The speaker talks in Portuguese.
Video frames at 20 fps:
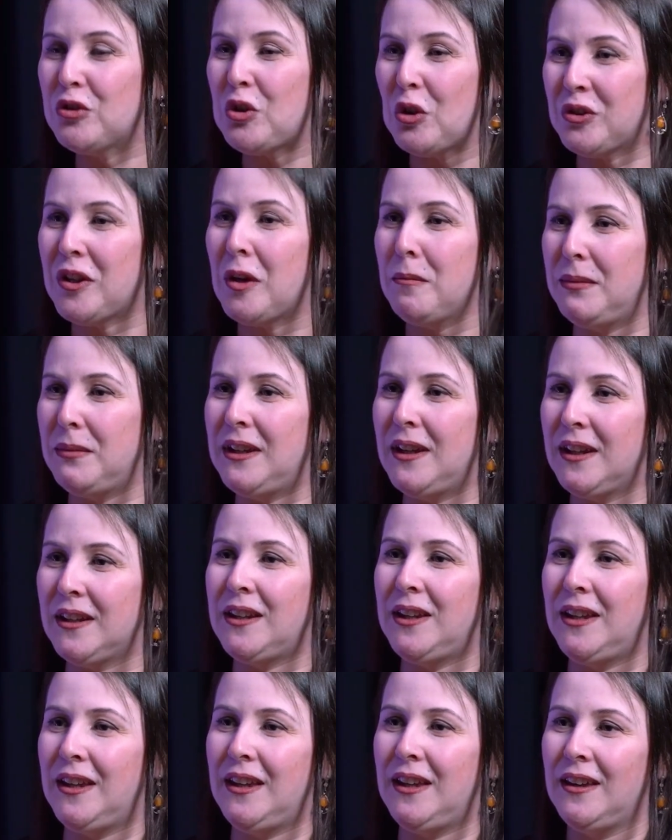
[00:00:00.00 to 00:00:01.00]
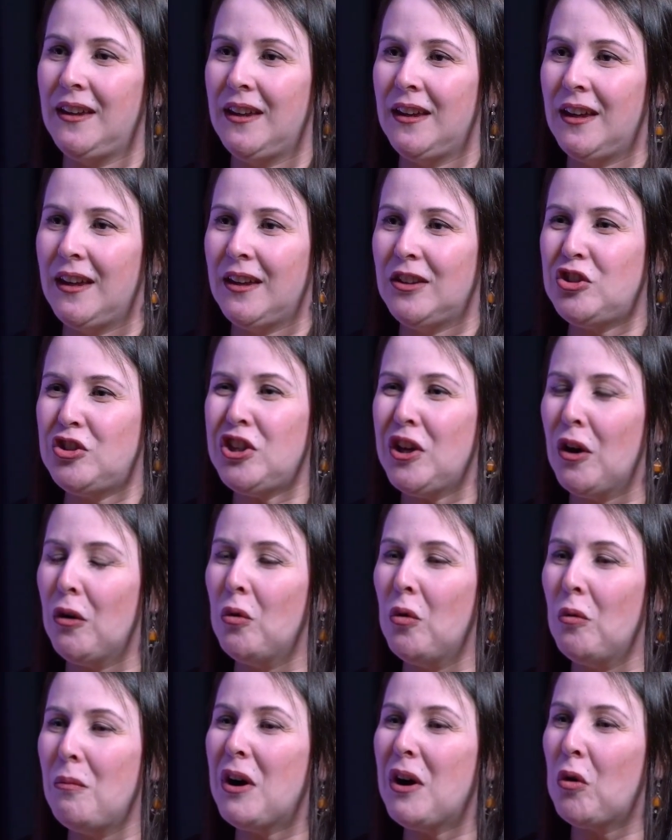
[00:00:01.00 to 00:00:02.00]
só sabia que tinha
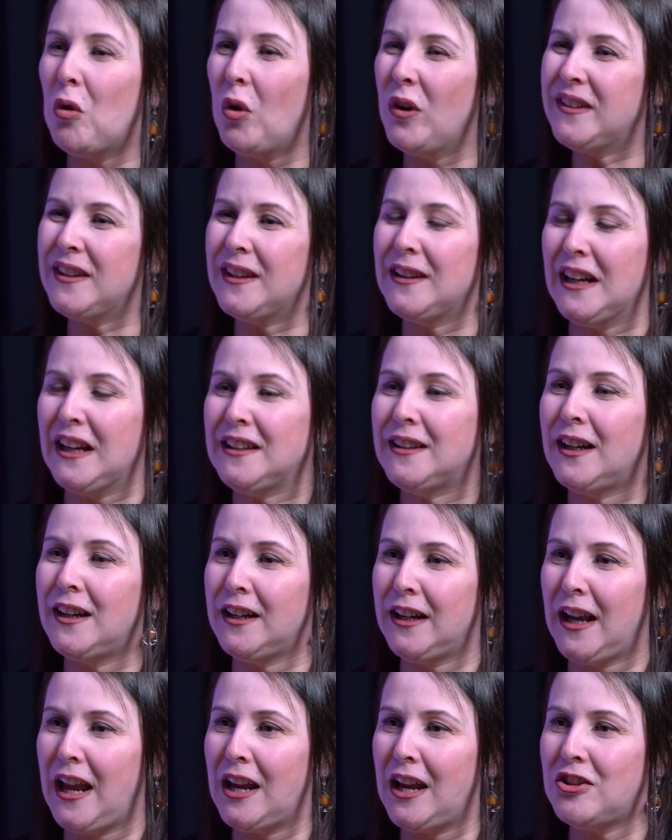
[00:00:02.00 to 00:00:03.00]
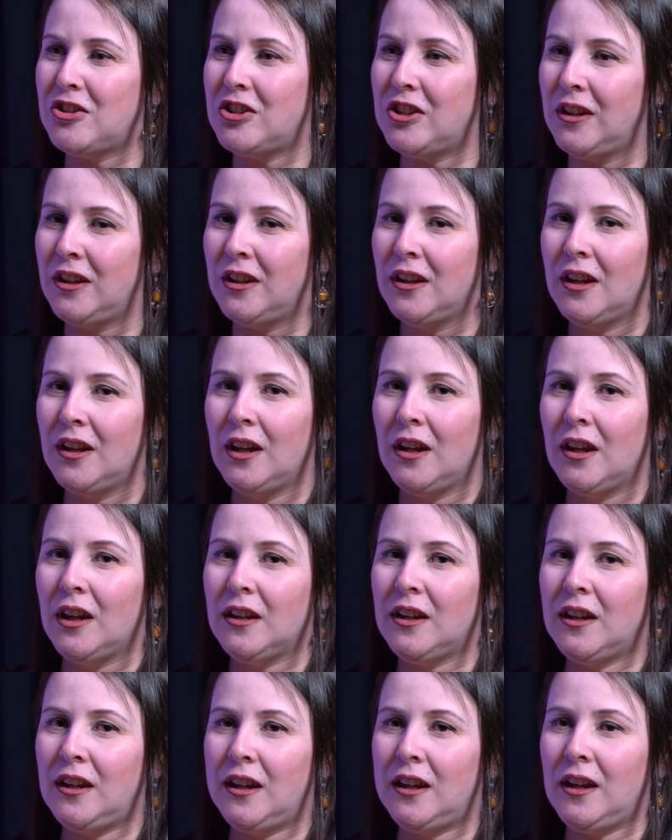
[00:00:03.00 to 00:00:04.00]
alguma coisa na internet
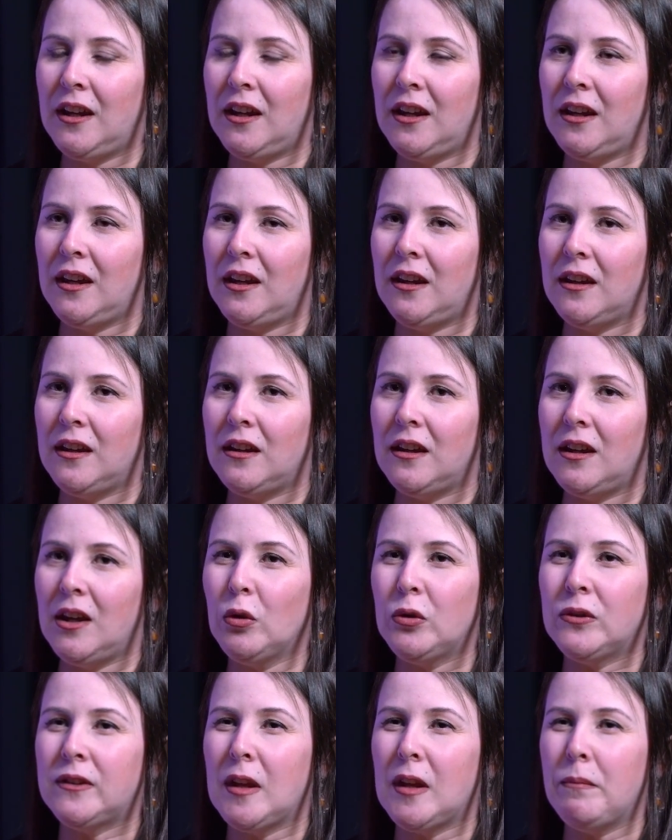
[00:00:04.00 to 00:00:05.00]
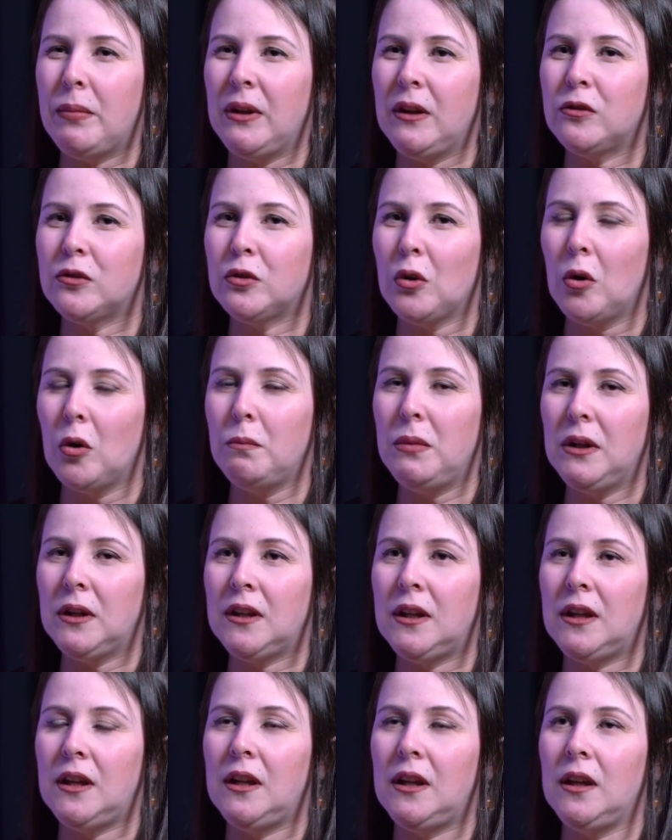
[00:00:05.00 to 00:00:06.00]
que eu sempre soube
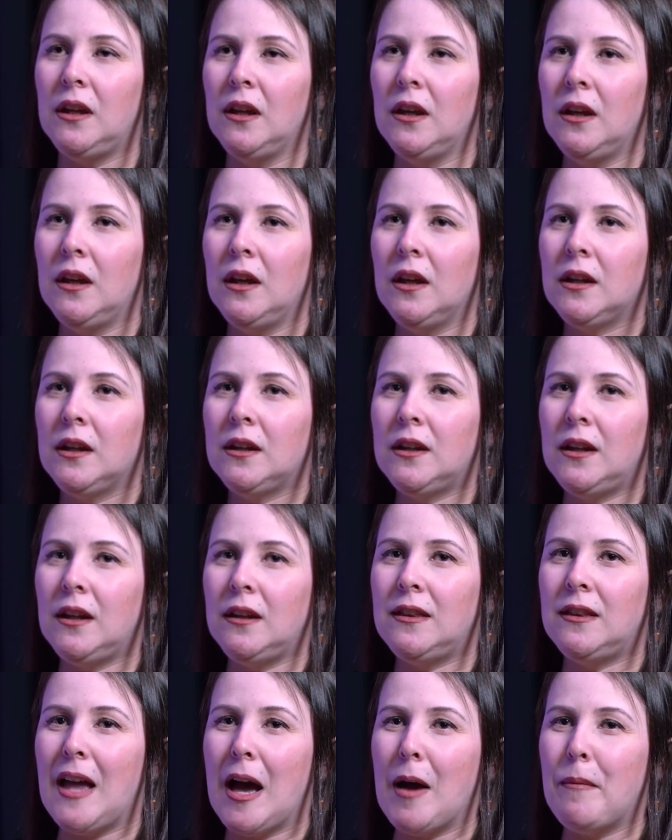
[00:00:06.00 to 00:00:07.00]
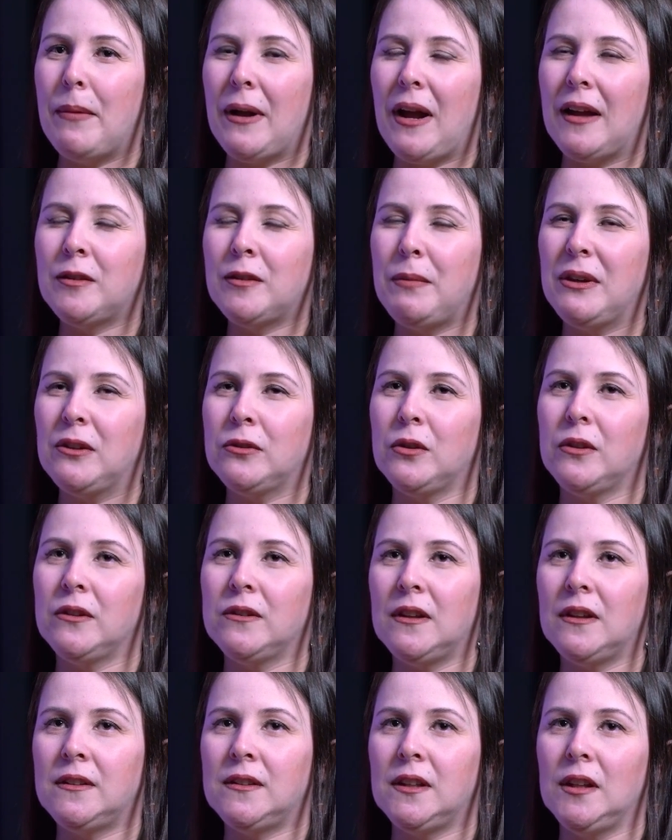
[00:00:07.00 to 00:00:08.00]
que que dá as
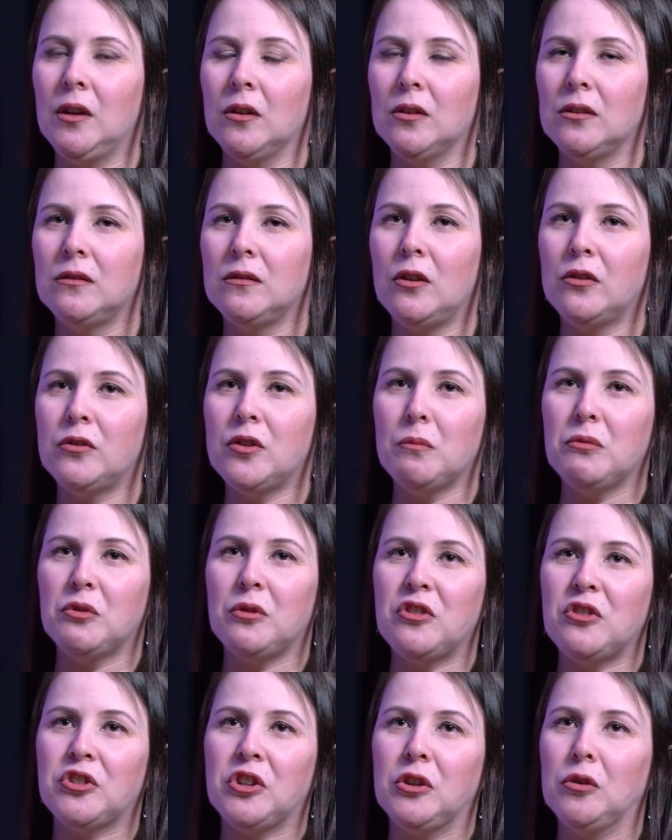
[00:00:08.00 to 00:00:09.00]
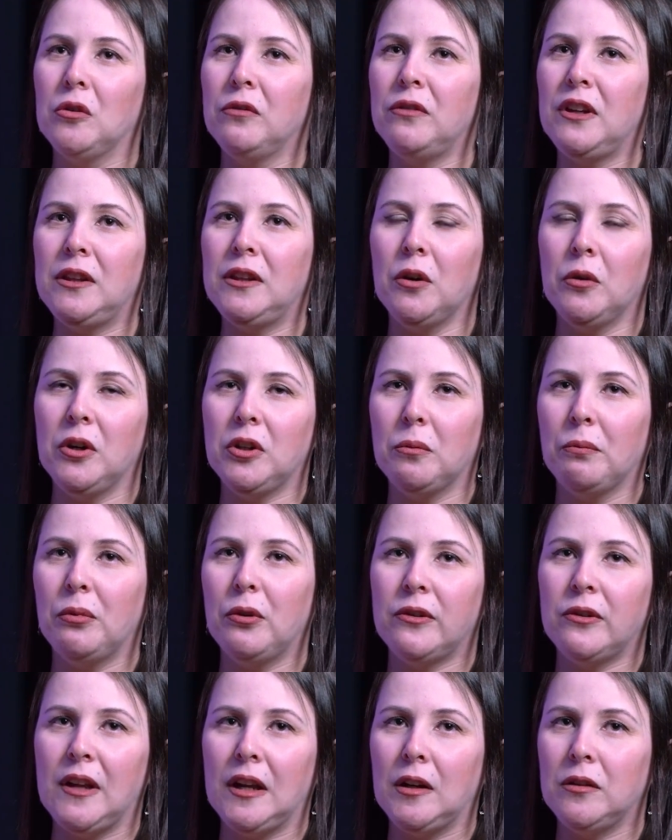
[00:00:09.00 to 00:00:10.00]
pessoas assim, ó. Nós somos acho que
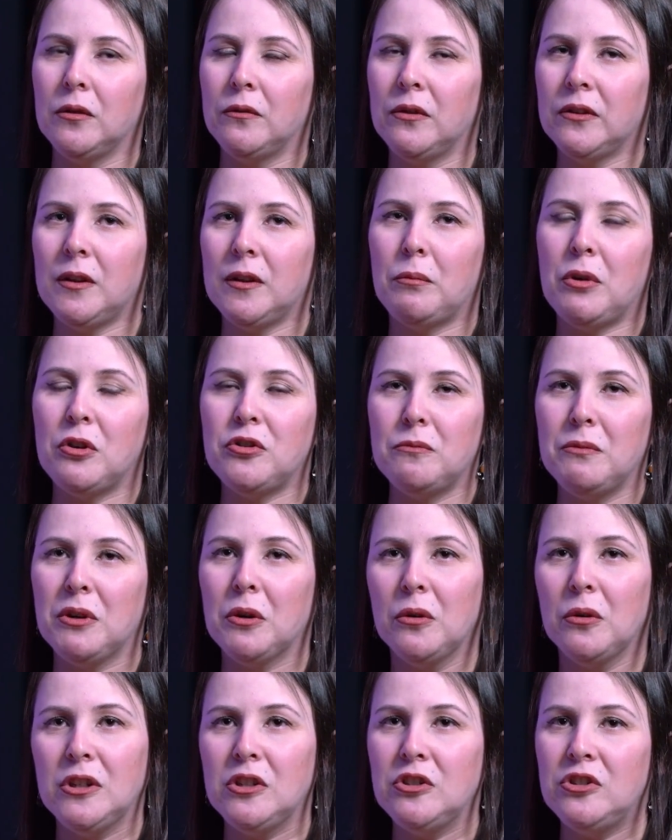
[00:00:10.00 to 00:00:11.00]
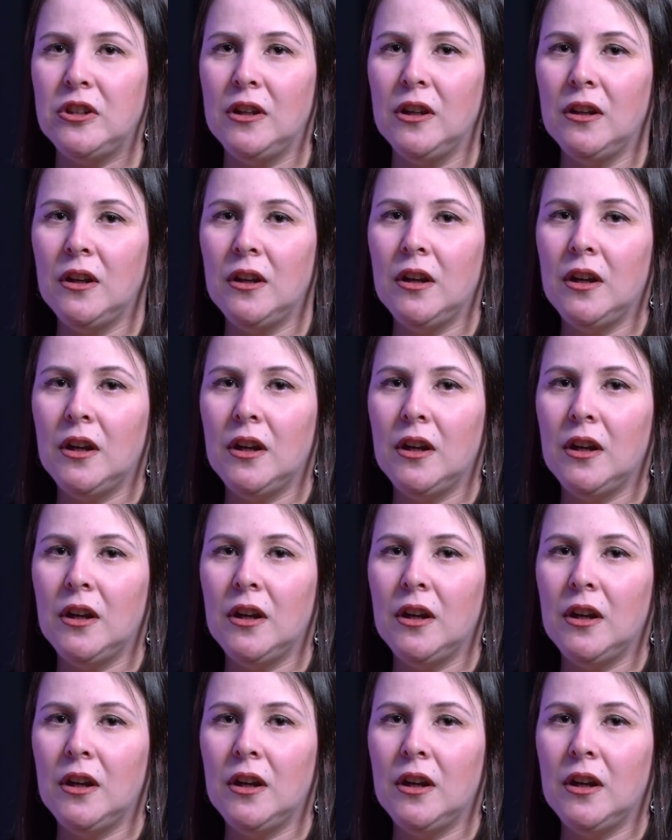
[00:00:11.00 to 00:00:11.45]
98%, você pode me corrigir.